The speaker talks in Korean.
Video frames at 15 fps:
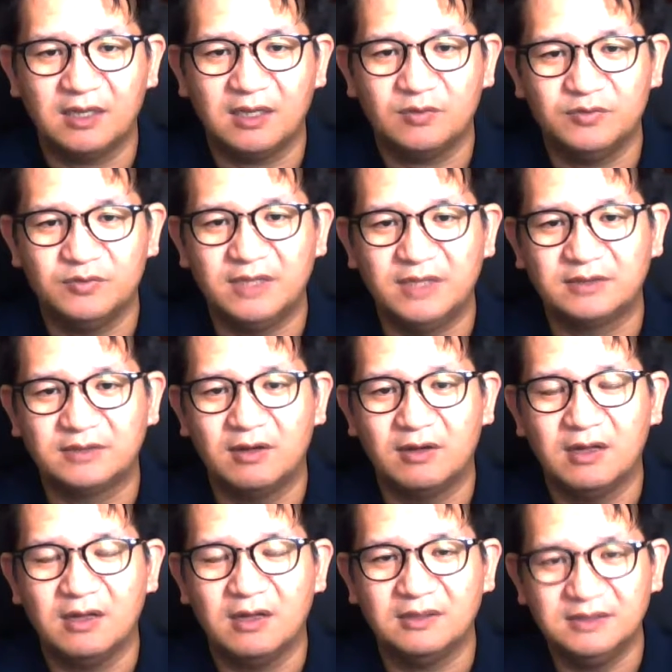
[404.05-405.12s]
위해서
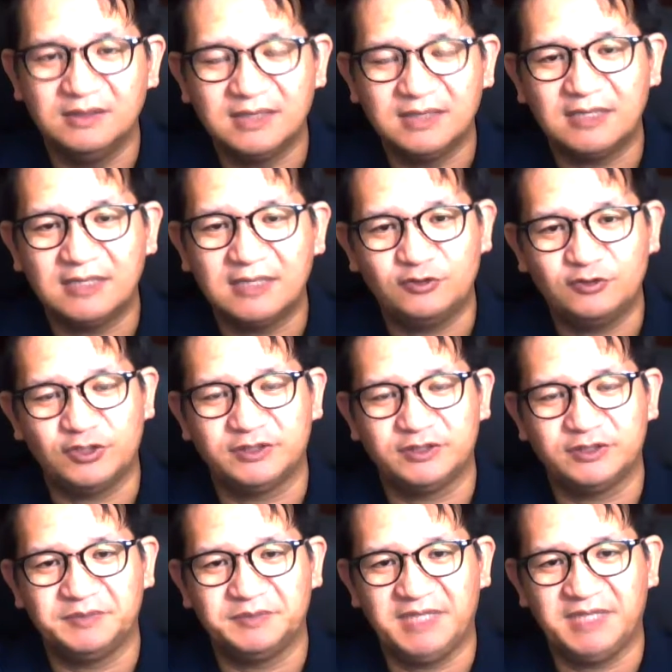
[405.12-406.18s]
은사를
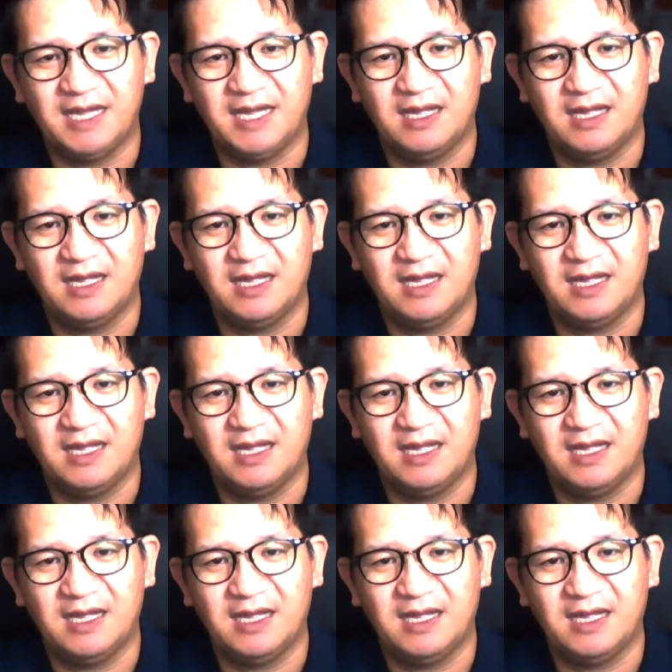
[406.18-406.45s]
주셨습니다.